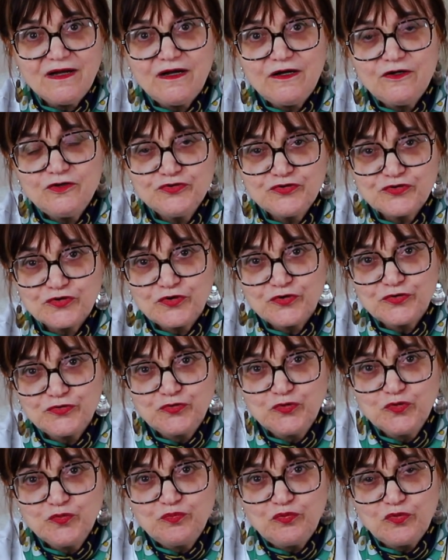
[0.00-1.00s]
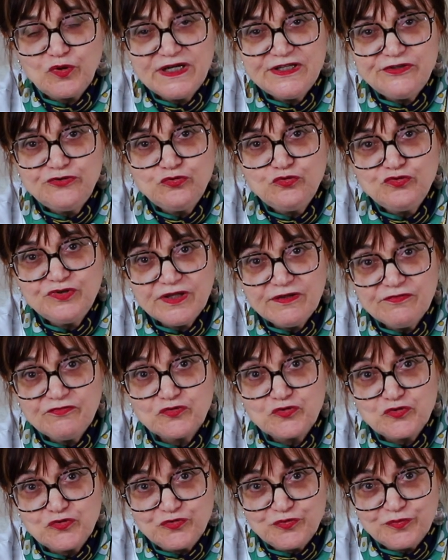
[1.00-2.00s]
entre deux points tout un
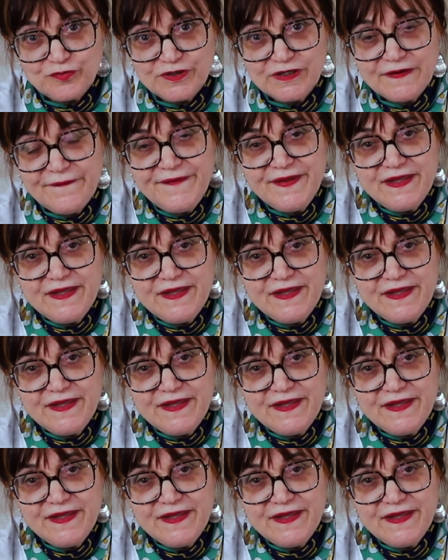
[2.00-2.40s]
volume.